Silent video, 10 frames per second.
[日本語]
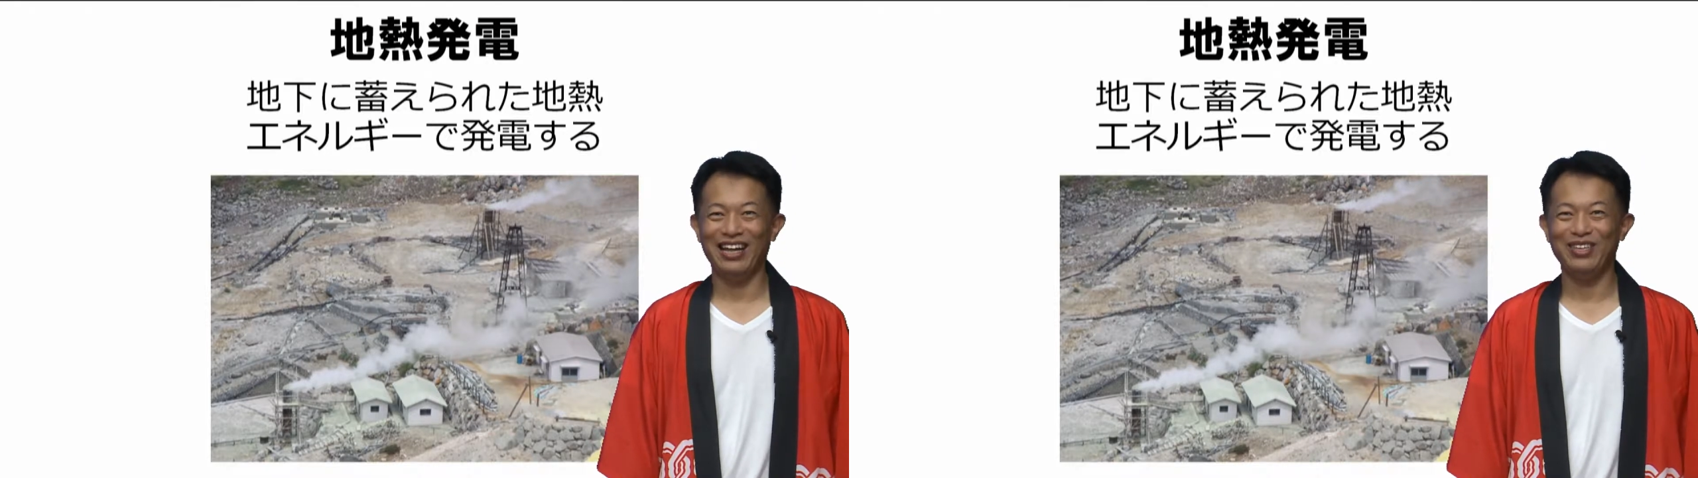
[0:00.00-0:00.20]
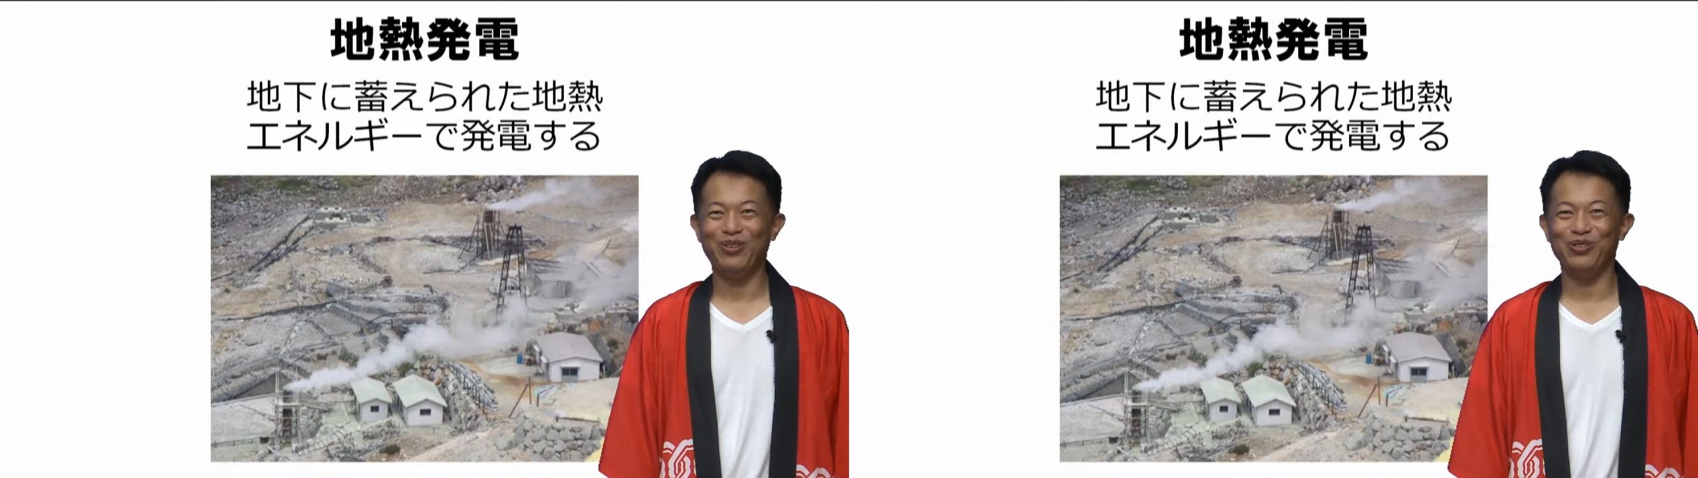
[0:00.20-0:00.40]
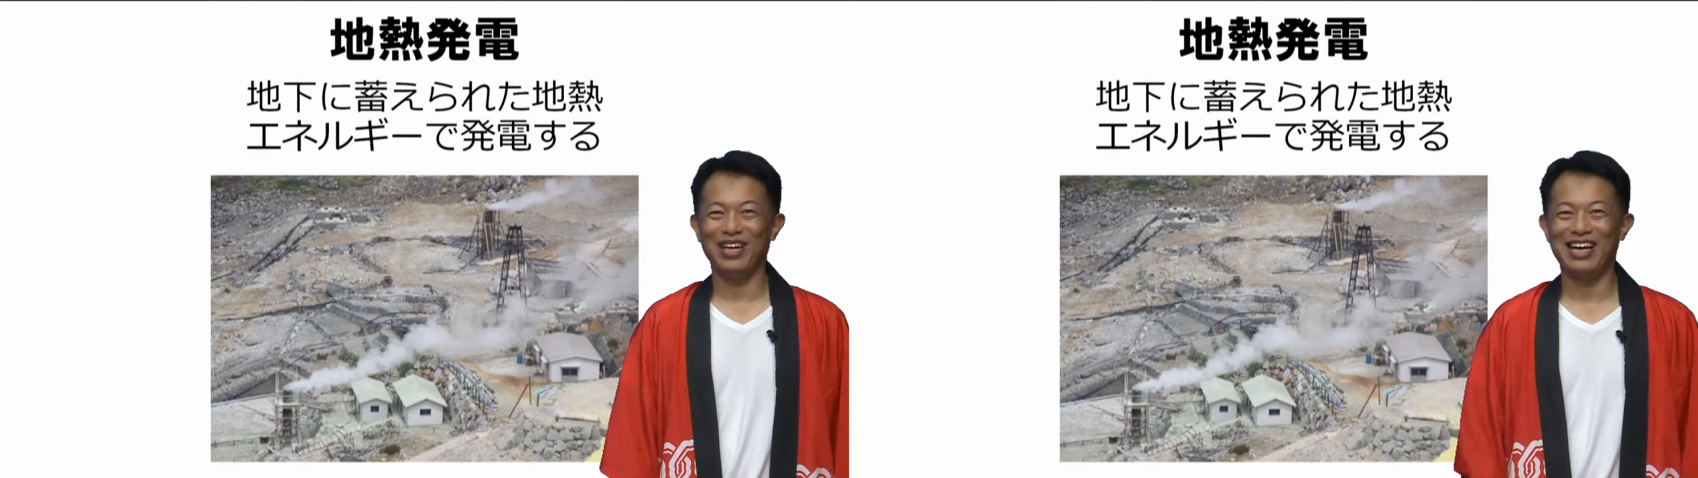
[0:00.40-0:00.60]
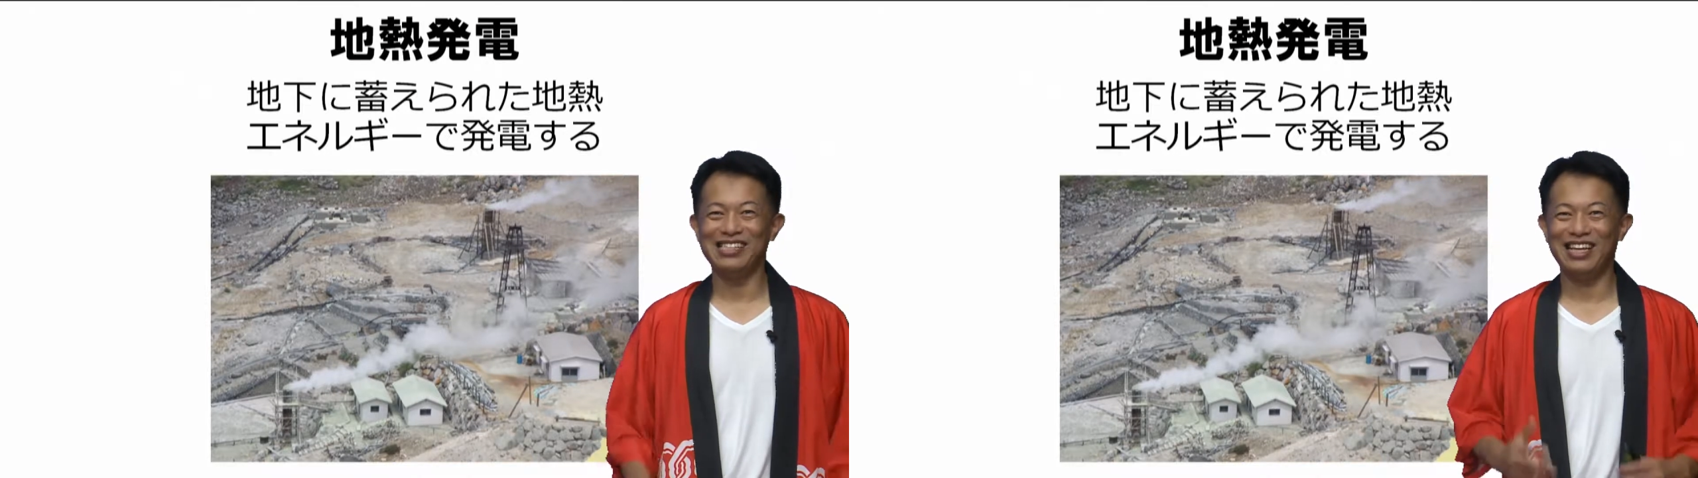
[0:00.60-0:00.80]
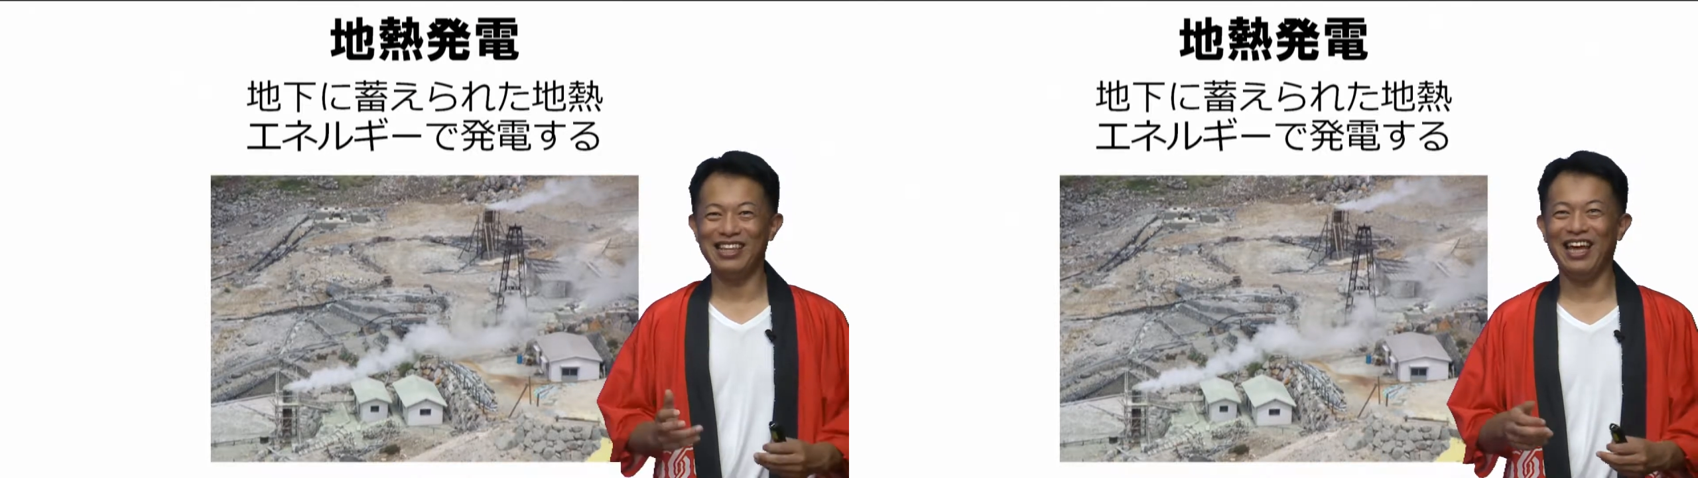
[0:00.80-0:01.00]
日本って火
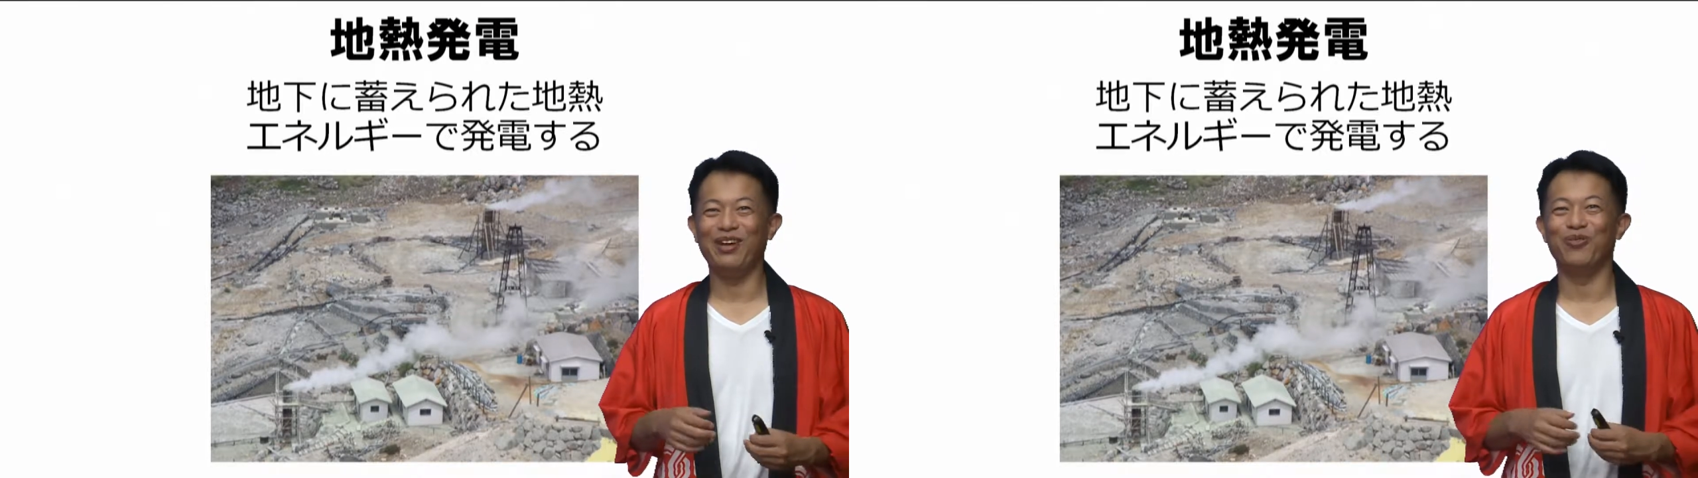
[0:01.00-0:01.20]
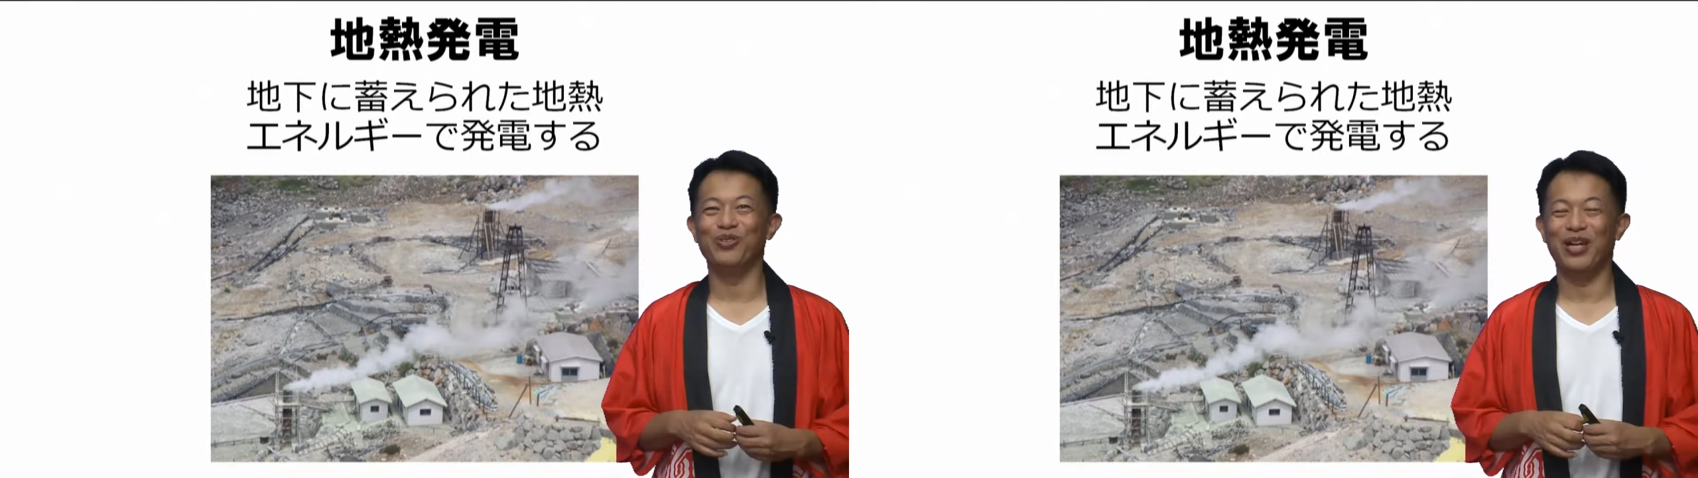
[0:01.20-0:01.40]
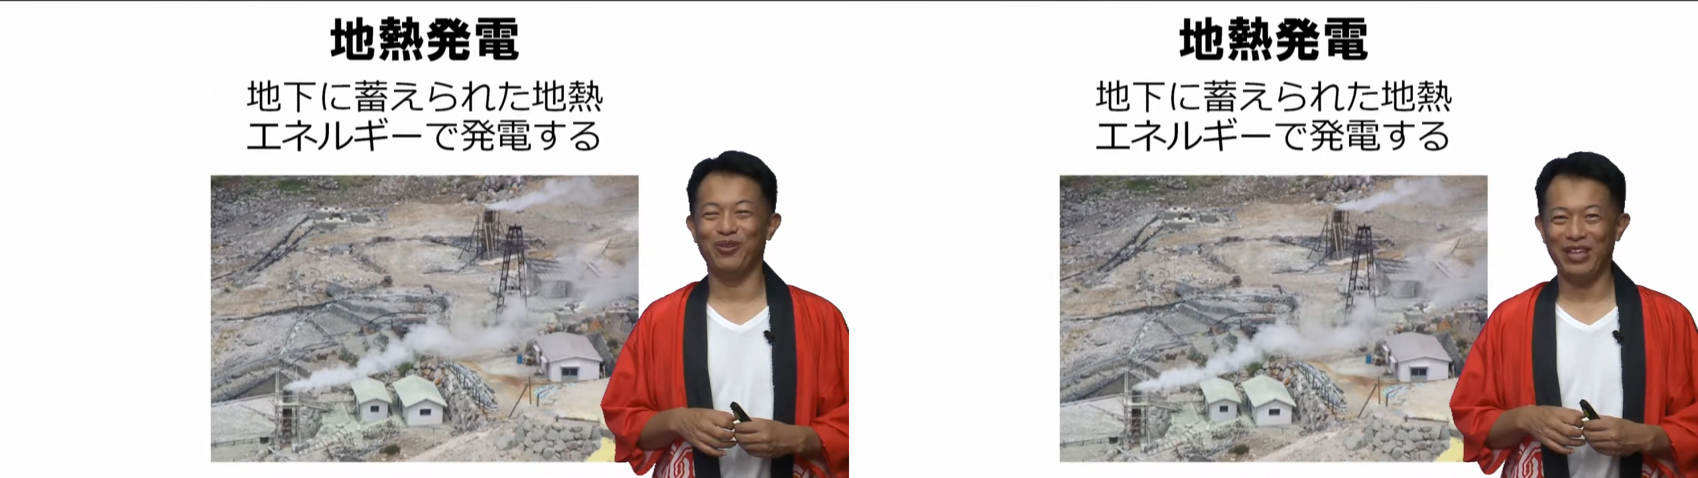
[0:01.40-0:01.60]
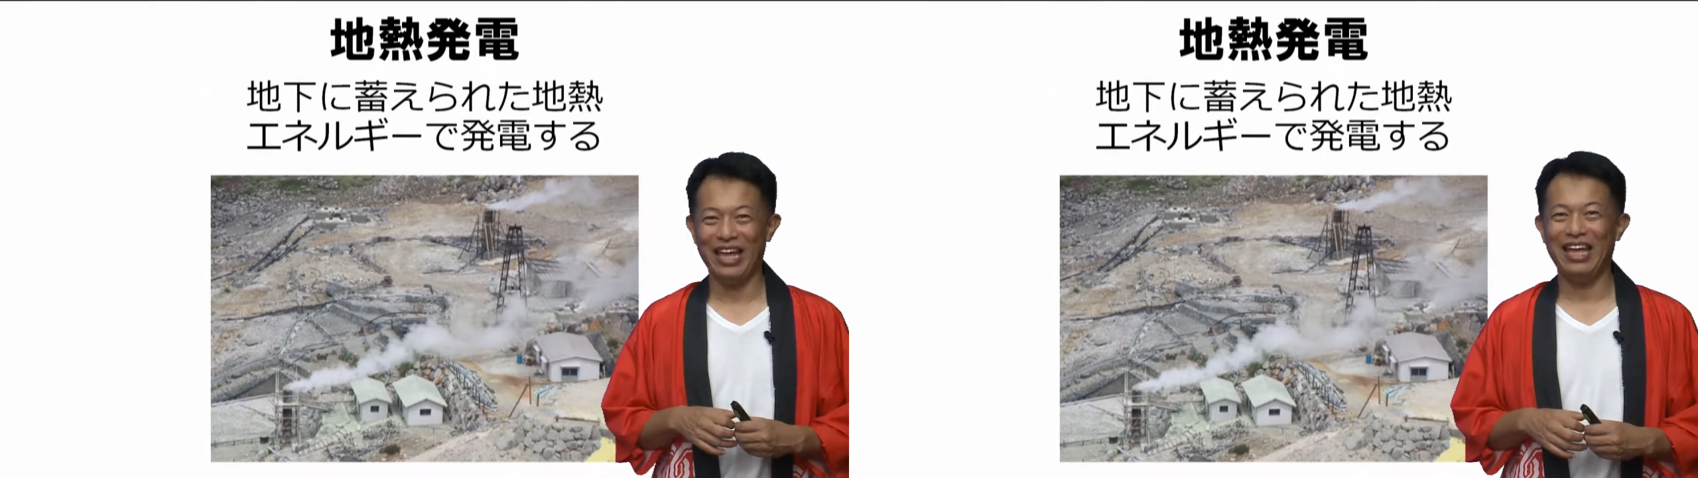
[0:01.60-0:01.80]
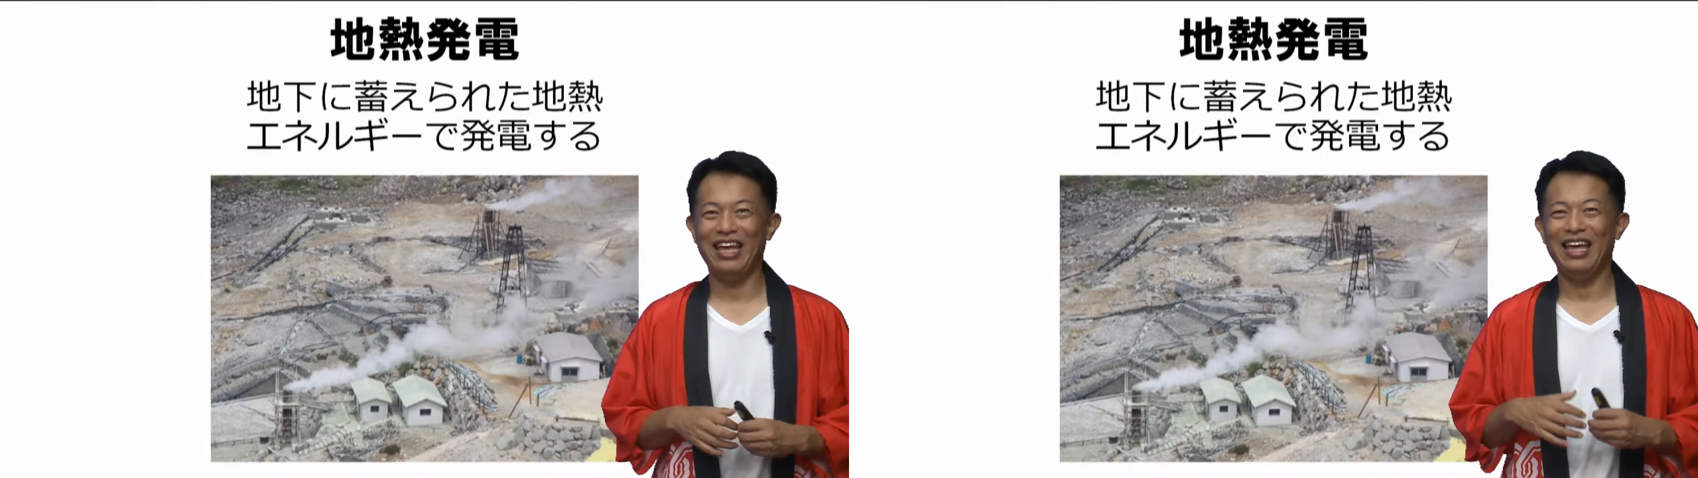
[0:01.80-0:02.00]
山大国なので